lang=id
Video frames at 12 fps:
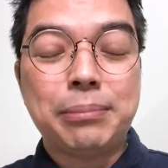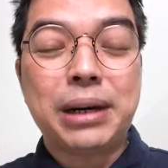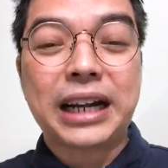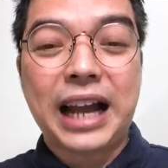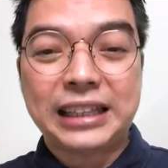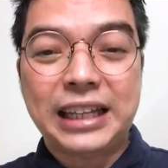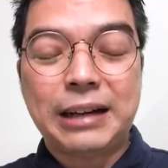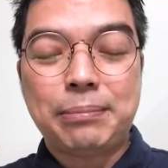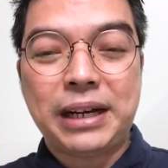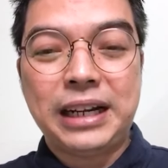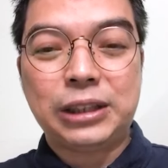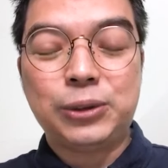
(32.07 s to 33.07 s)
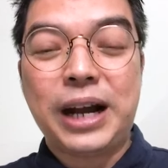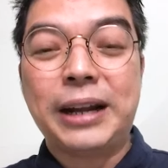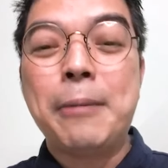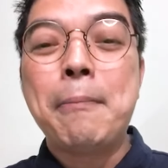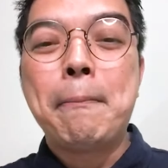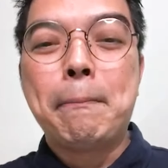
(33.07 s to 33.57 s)
berkata kepada Tuhan,
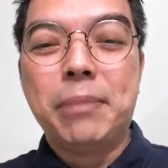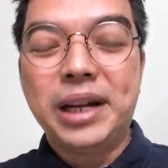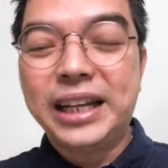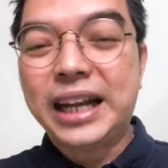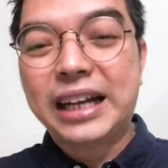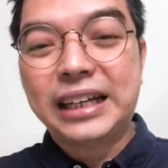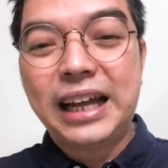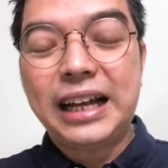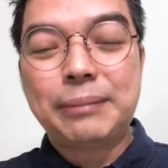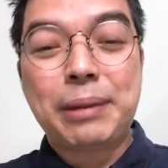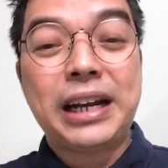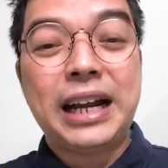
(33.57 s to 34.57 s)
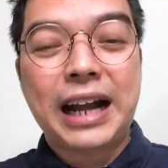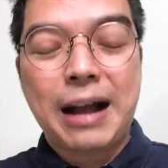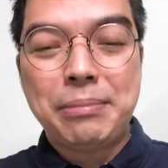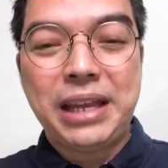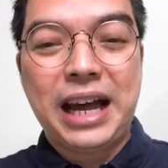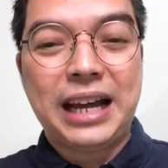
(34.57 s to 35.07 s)
berikanlah pada
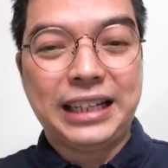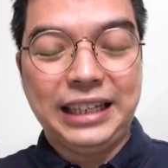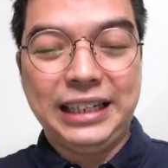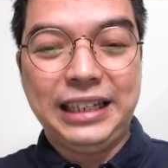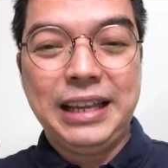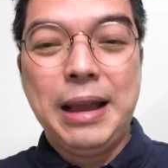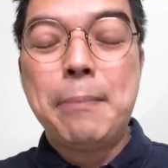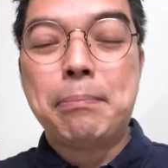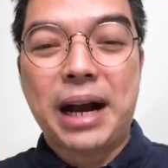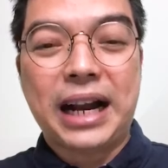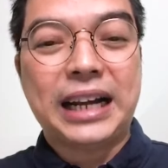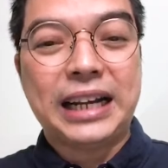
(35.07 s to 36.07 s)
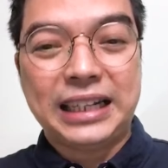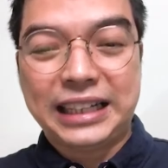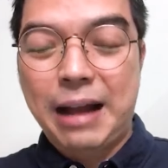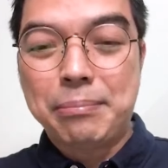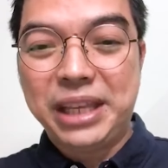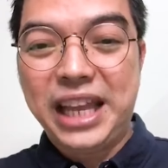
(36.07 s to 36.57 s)
kami hari ini makanan
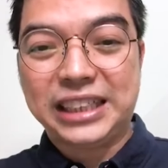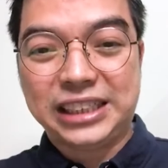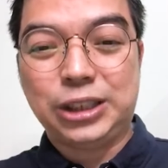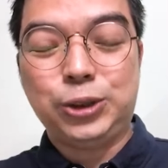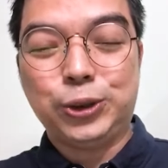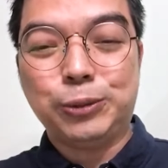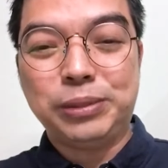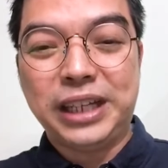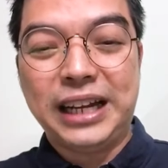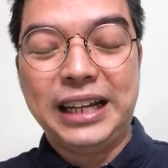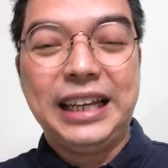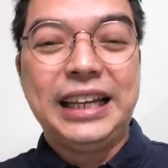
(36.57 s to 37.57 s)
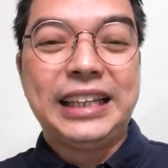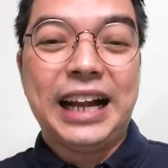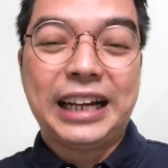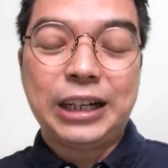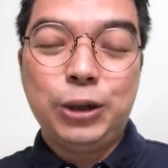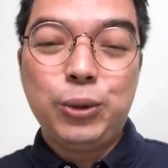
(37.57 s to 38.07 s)
kami yang secukupnya.
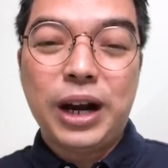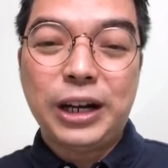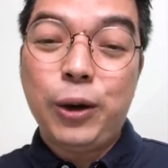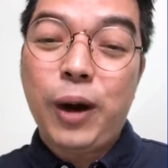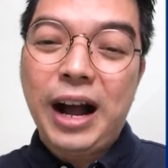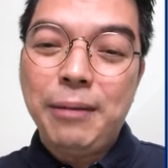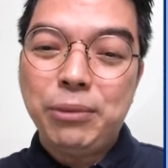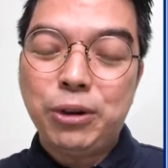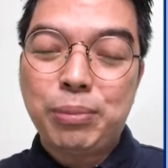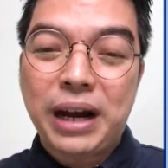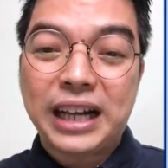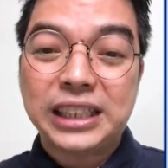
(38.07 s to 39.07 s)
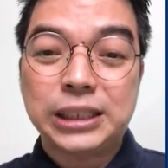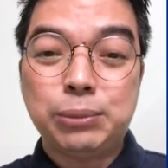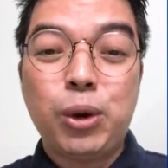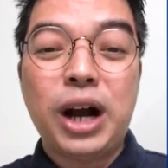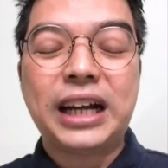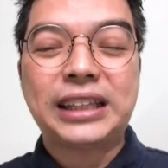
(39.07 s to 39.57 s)
Yang kedua, doa merupakan
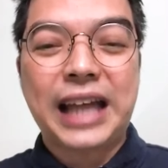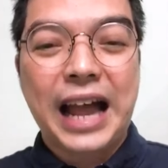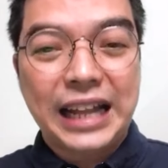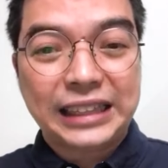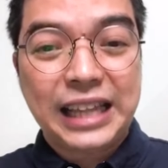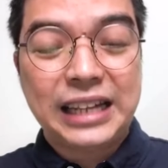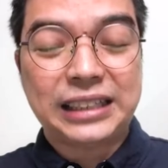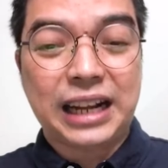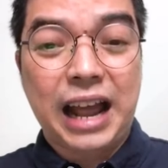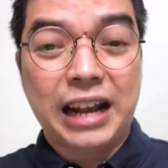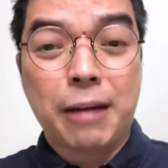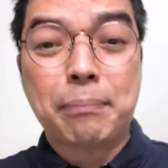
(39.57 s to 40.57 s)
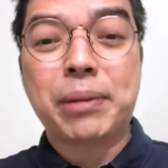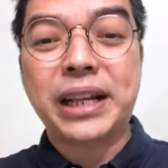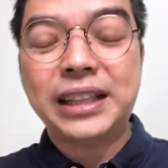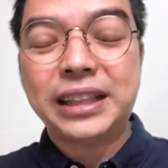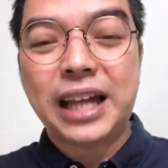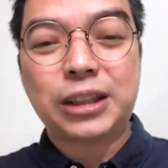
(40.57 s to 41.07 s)
sebuah ketaatan terhadap
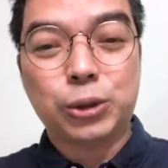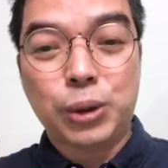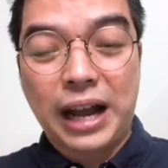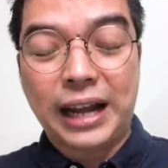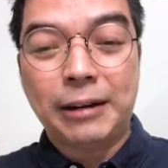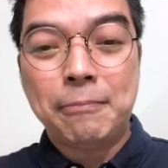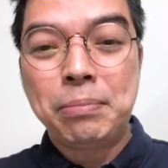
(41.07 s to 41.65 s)
perintah Tuhan.